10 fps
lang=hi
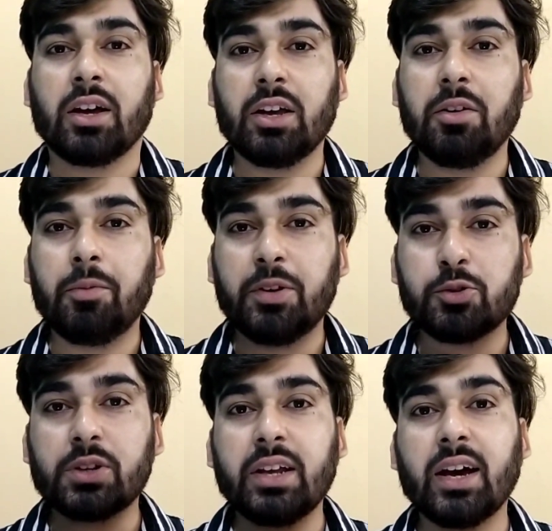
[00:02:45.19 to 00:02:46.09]
कि
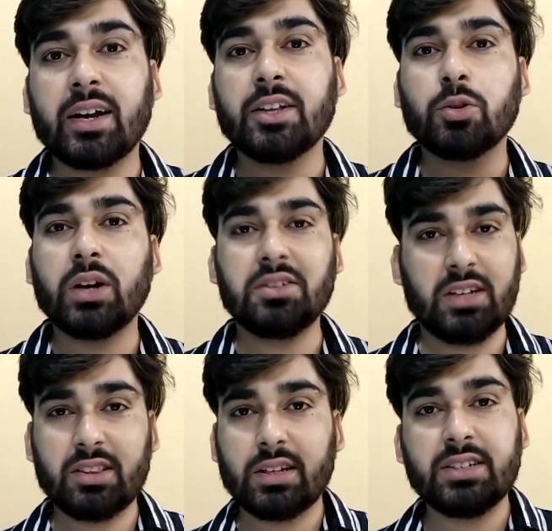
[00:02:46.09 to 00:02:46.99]
व्यूज़ नहीं आ रहे हैं तो गाइज़
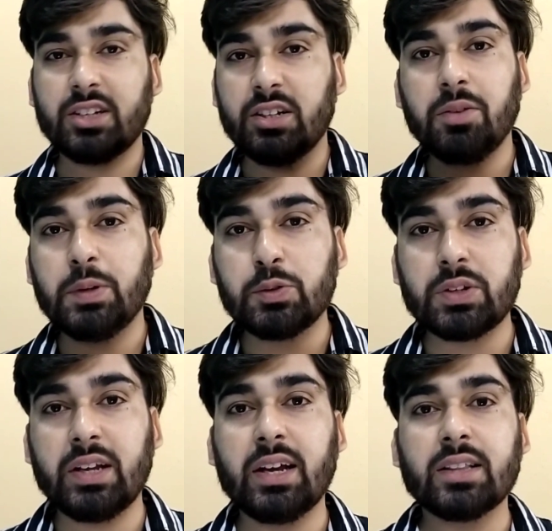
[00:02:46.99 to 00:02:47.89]
इतने जल्दी व्यूज़
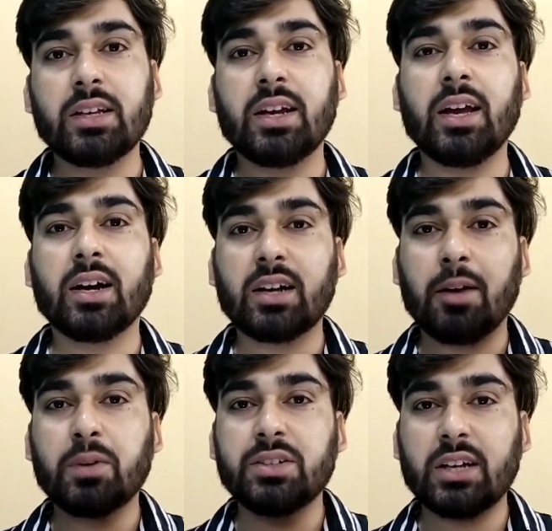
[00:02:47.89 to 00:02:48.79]
नहीं आते हैं अगर
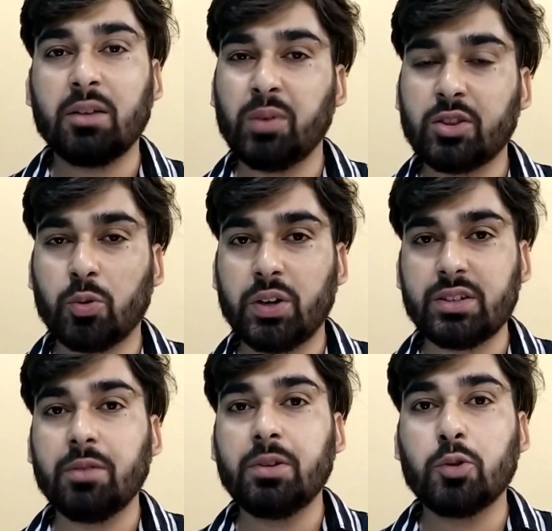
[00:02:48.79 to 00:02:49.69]
आपके चैनल पर थोड़े
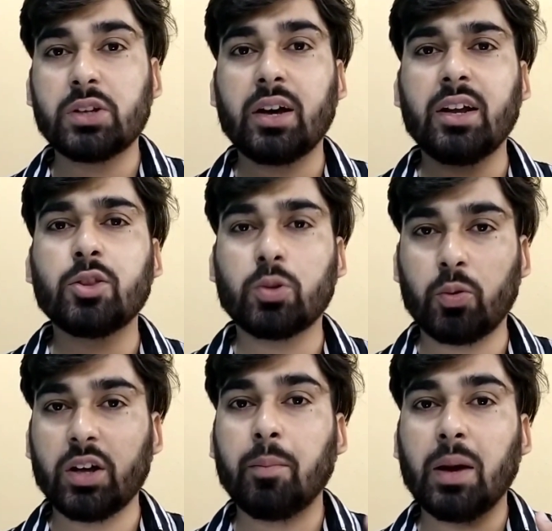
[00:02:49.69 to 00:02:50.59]
से व्यूज़ आ रहे हैं तो
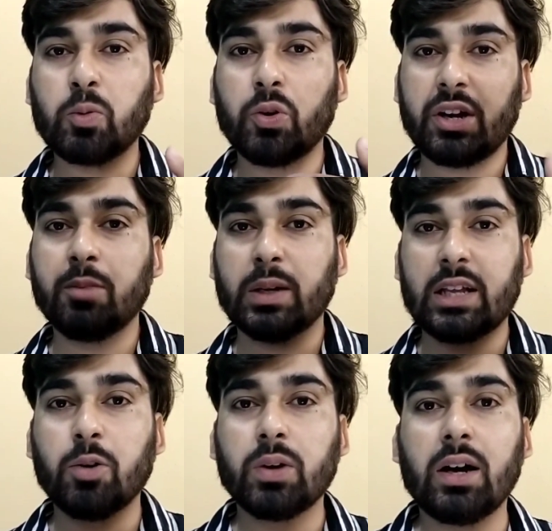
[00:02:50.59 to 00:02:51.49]
थोड़ा मैं आपको ट्रिक
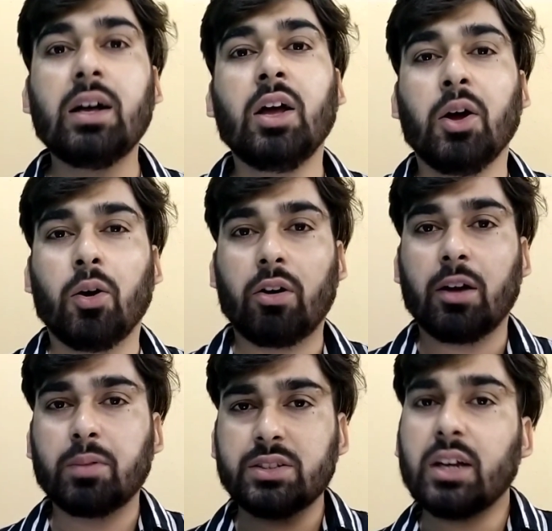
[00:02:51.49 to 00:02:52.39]
बताऊंगा और
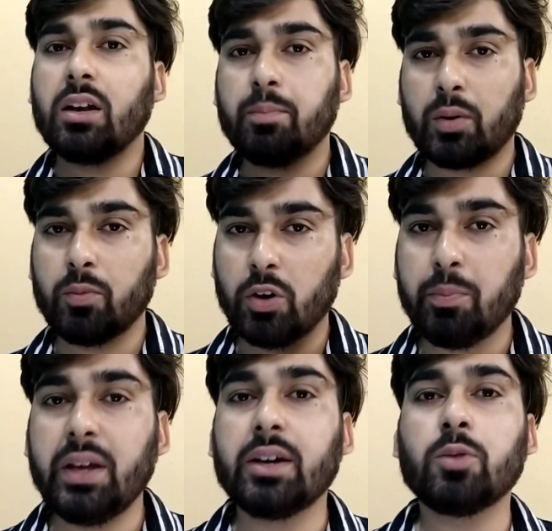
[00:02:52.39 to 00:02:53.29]
आपका चैनल प्रमोट
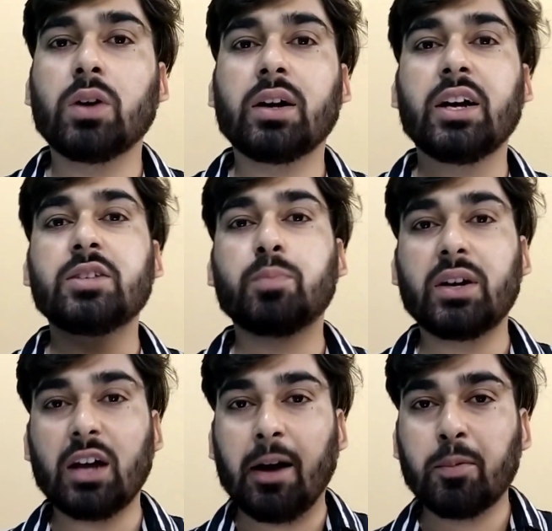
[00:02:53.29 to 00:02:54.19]
भी करूंगा गाइज
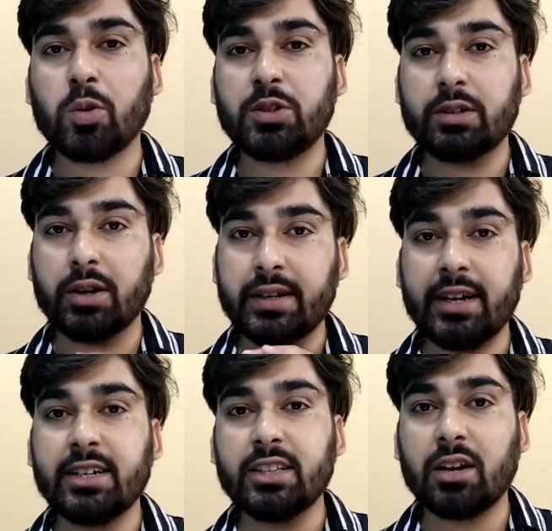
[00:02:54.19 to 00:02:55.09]
बट आपको
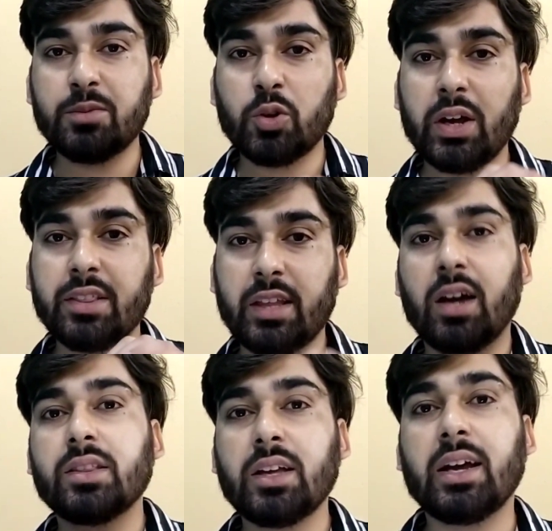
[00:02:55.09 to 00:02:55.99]
कंटेंट की तरफ जो है
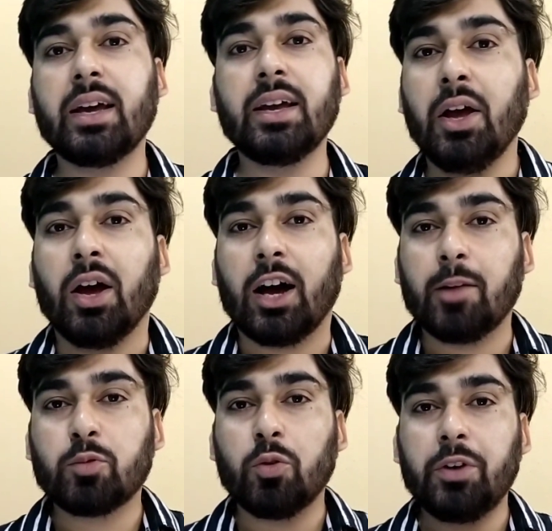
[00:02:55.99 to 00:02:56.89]
ध्यान देना है
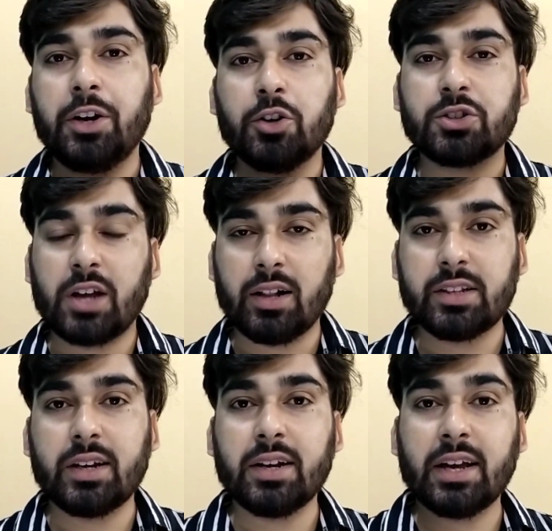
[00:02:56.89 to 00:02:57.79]
आपको वीडियोस
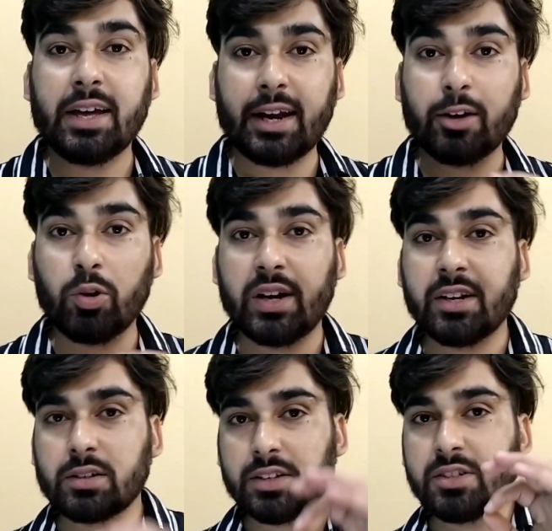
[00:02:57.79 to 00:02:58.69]
डालते रहना है रेगुलर
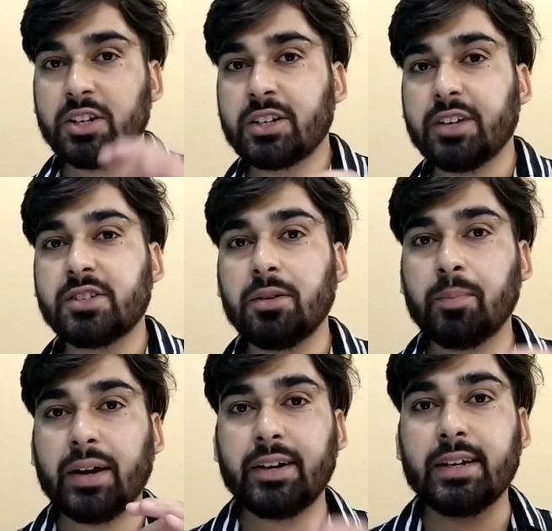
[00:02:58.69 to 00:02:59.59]
एक कंसिस्टेंसी
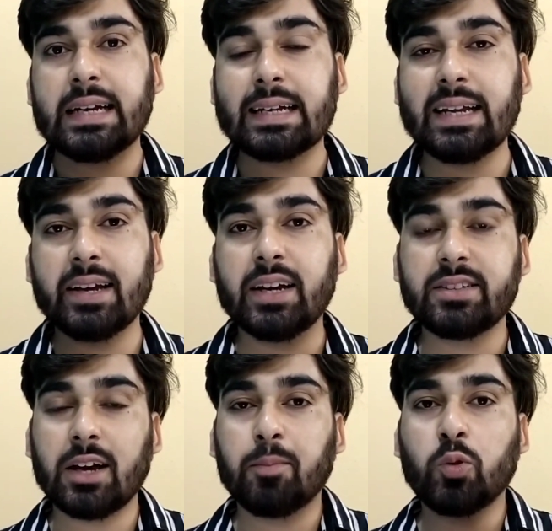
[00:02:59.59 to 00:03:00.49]
मेंटेन करनी है
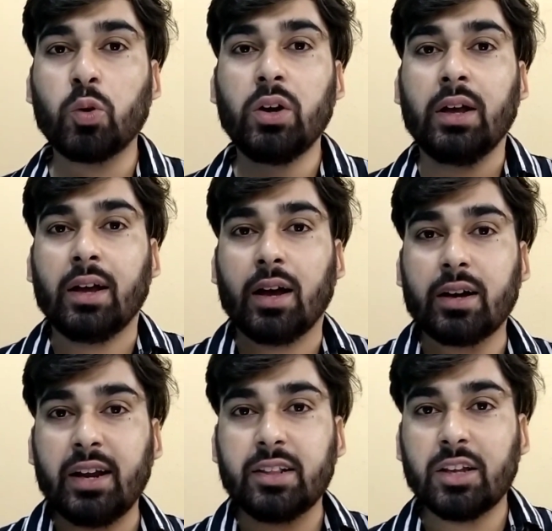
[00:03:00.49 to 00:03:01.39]
गाइज आपको
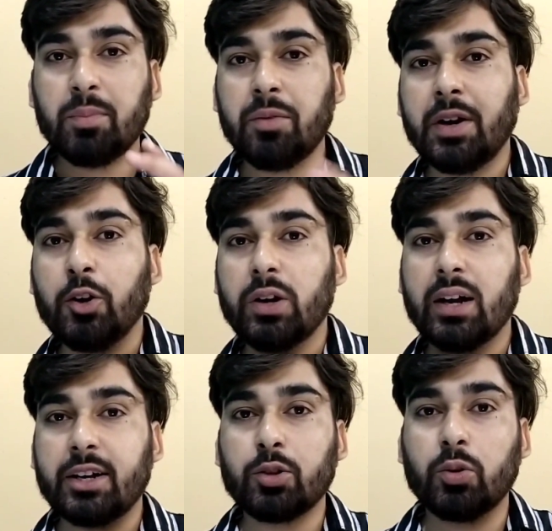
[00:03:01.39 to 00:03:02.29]
अगर एक दिन में वीडियो
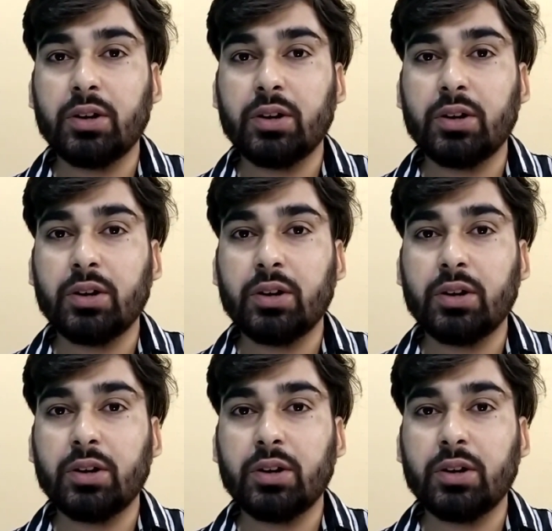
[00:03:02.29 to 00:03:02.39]
डाल रहे हो